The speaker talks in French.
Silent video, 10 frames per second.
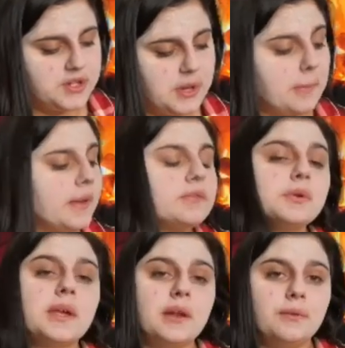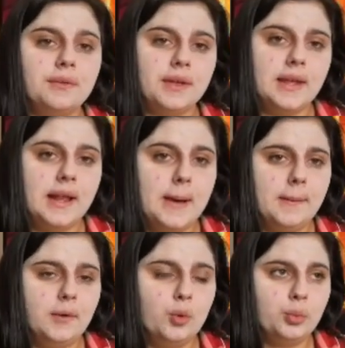j'aime bien ce calendrier-là.
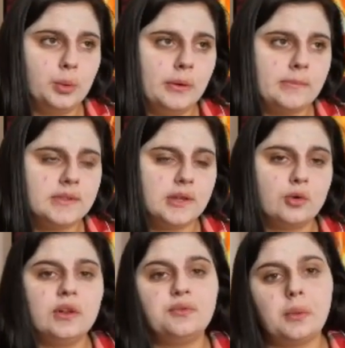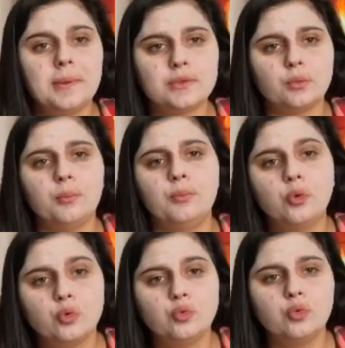Le problème, c'est que les formats sont
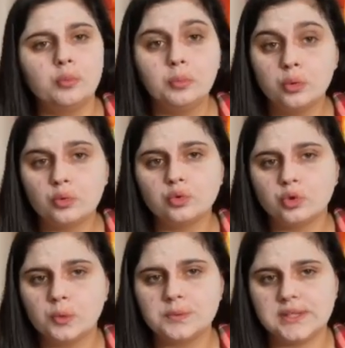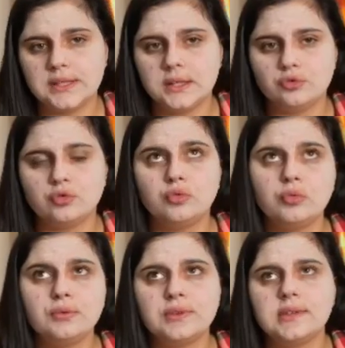beaucoup, beaucoup trop petits. Je
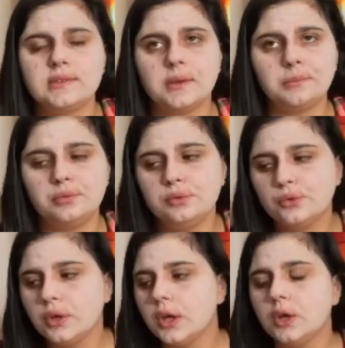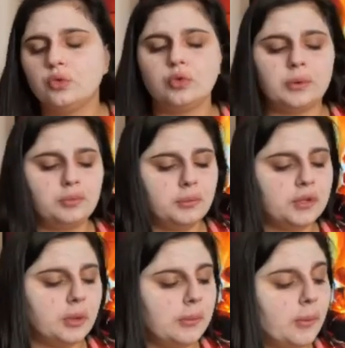trouve qu'ils abusent. Ils auraient pu
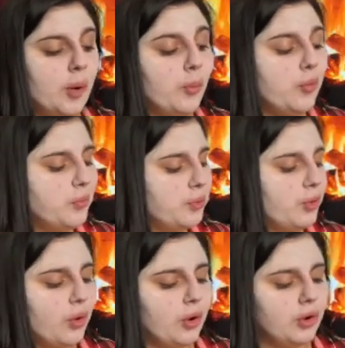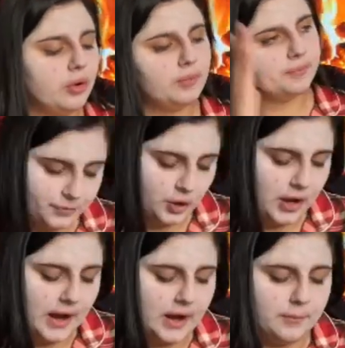mettre quand même un peu plus grand.
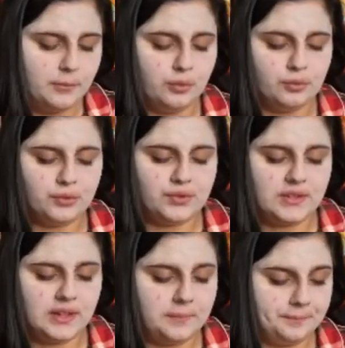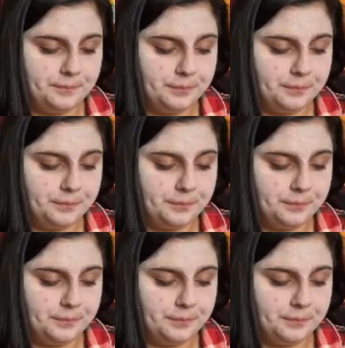Bon, c'est